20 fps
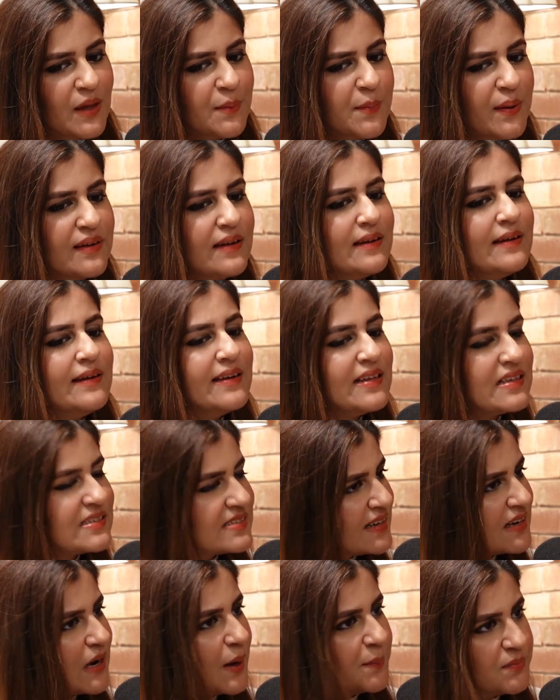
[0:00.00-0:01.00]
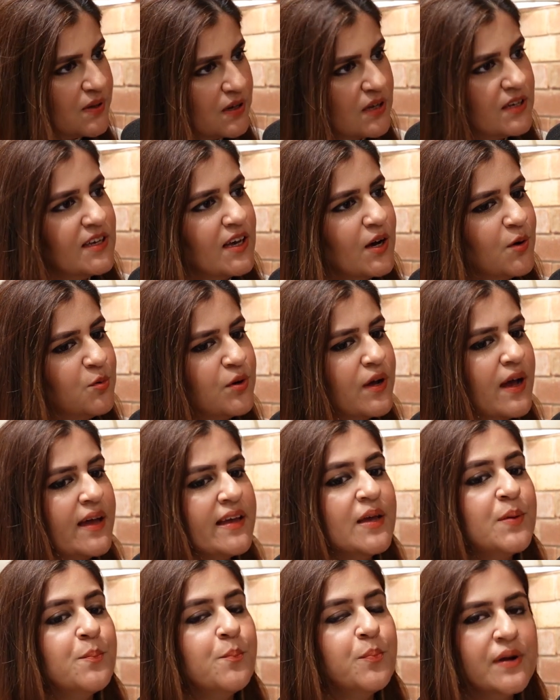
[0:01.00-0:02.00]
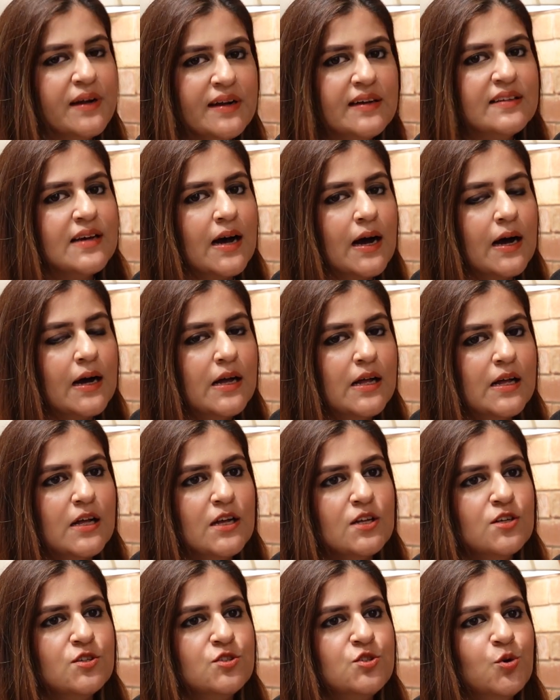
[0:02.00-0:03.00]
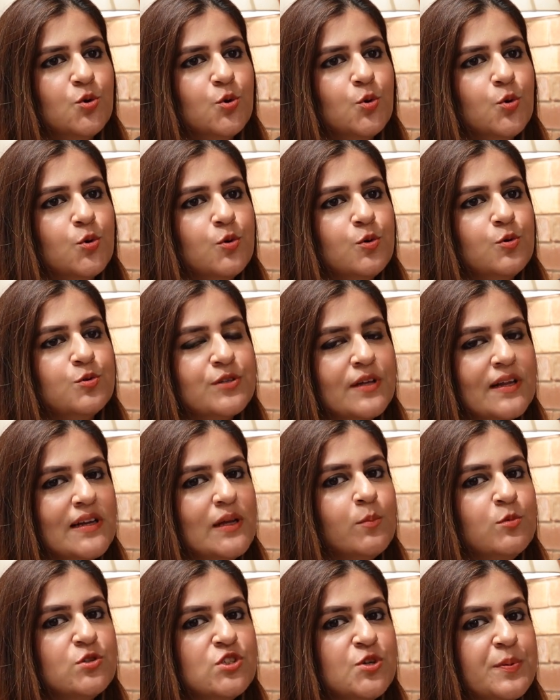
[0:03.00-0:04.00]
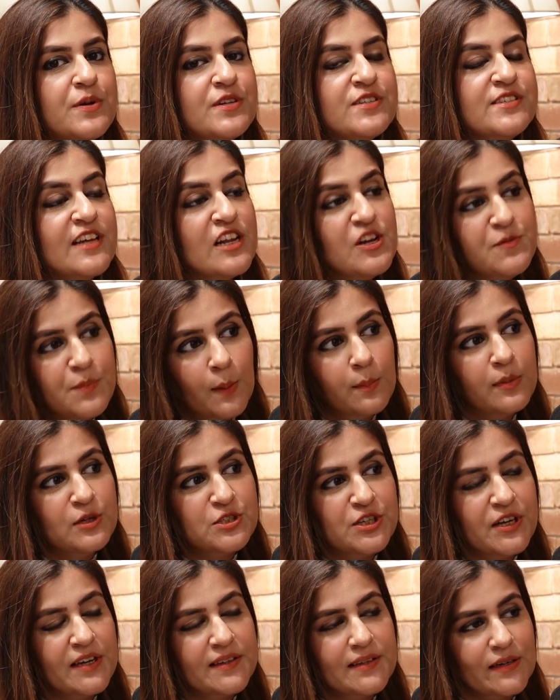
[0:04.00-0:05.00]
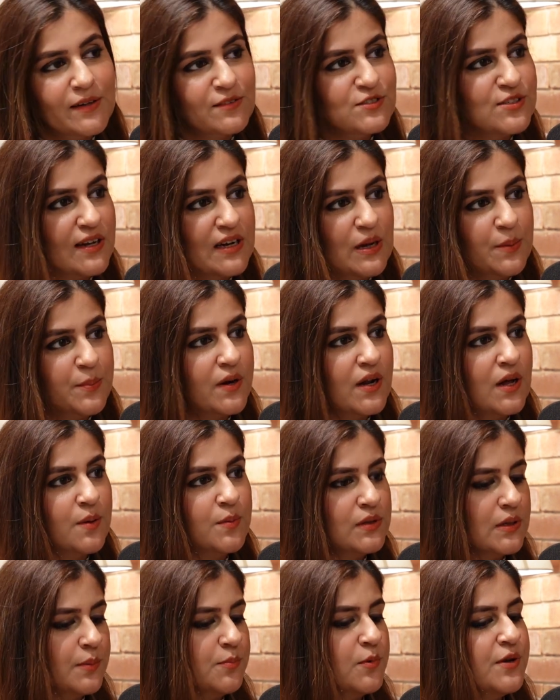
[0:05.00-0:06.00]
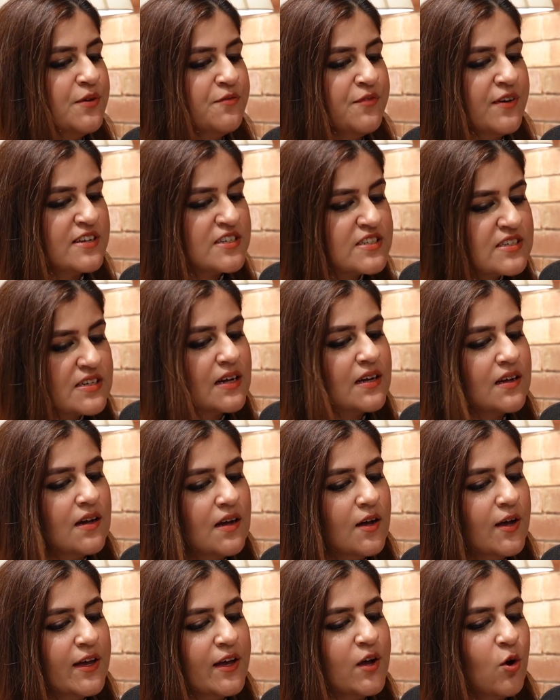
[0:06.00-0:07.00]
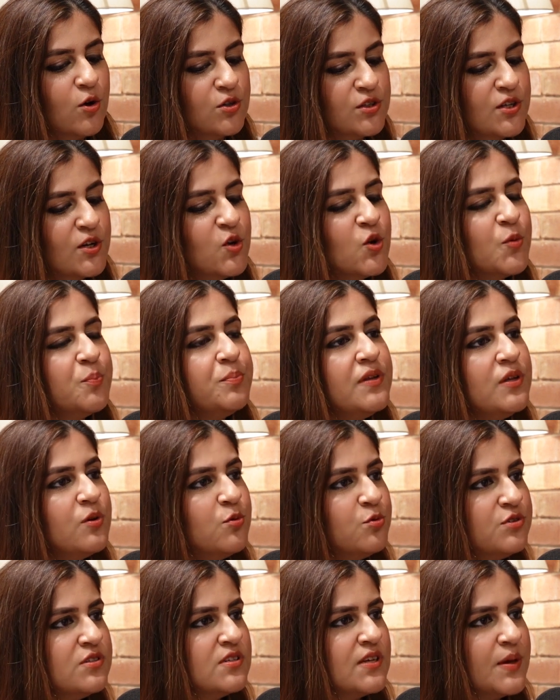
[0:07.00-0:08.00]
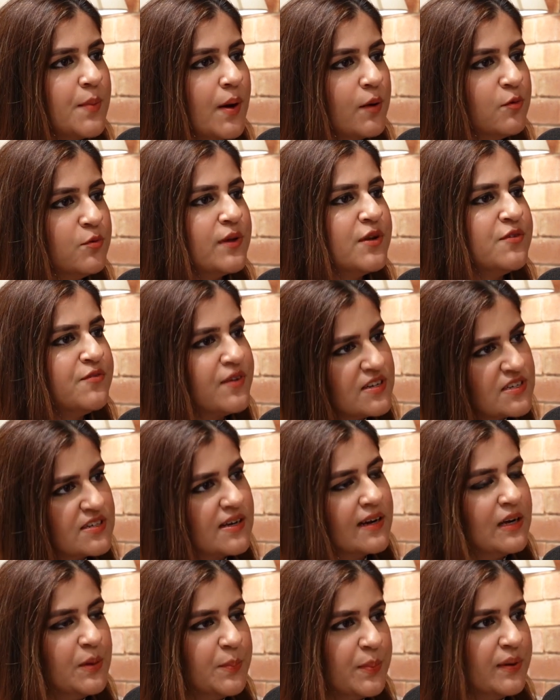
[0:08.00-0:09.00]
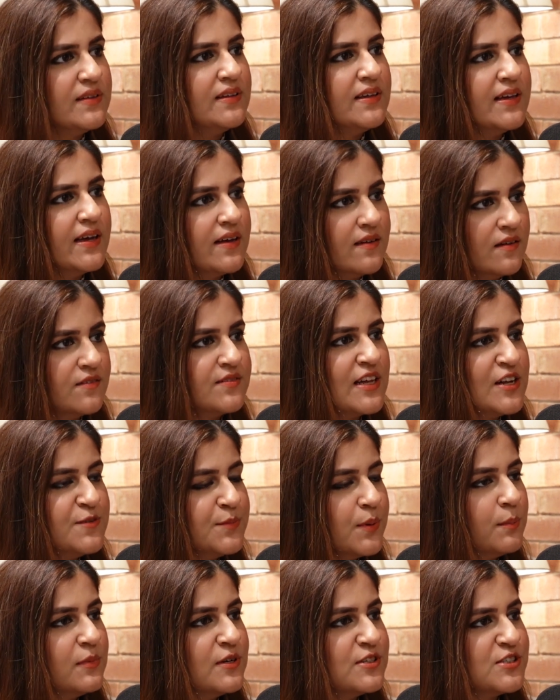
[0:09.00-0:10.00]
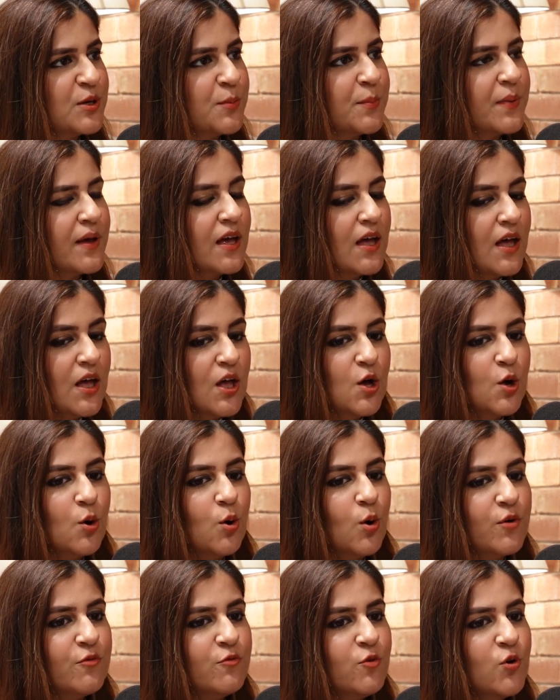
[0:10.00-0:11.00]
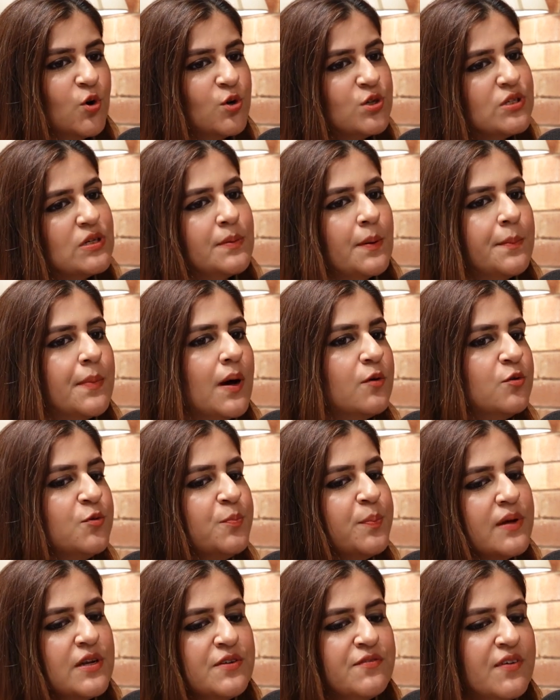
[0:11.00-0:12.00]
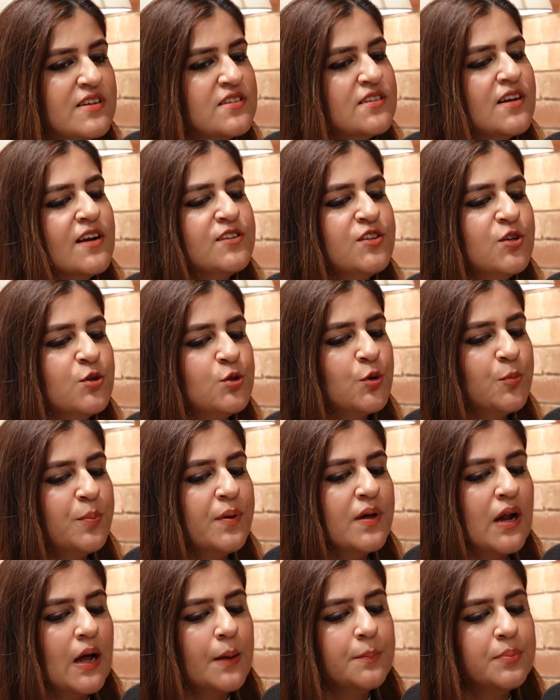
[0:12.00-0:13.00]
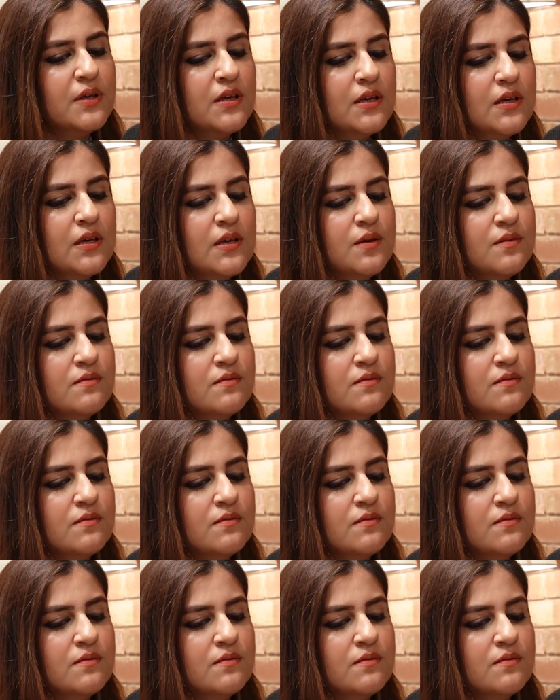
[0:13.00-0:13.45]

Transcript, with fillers: मैंने रीडिंग से रबता किया उनका एक इम्प्रिंट था जो उसके लिए मुझे फिर सेल्फ पब्लिशिंग की तरफ जाना पड़ा मतलब इन्वेस्ट एक ऑथर को अपनी खुद से अमाउंट हम्म। इन्वेस्ट करनी पड़ती है सेल्फ पब्लिशिंग में और वो जब अमाउंट इन्वेस्ट करते हो तो फिर आपकी